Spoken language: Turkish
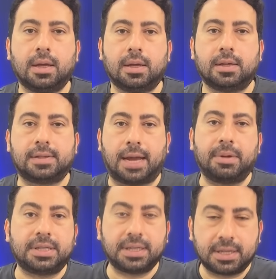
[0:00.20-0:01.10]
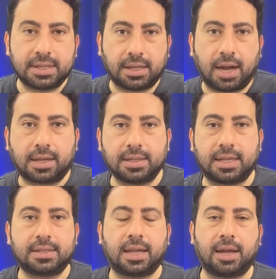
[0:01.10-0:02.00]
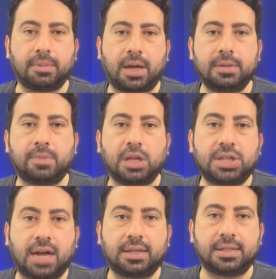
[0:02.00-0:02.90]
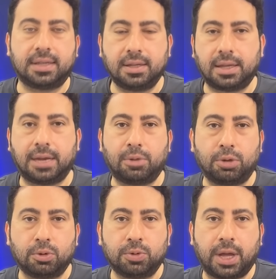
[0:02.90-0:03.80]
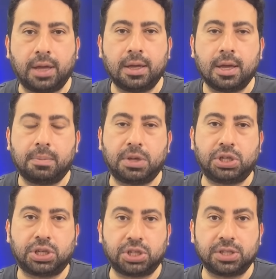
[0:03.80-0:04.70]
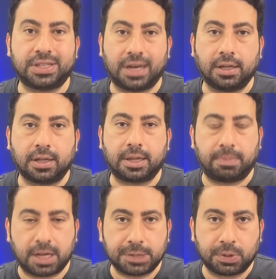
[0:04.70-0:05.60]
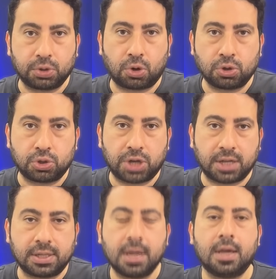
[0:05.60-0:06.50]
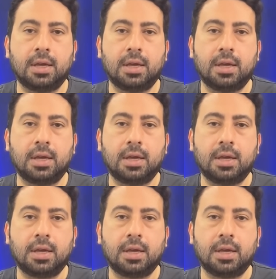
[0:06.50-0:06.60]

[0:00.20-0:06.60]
Serbest 8'den herkese selamlar. Maç ertesinin yeni bölümünde Beşiktaş'ın Tirana deplasmanını konuşacağız.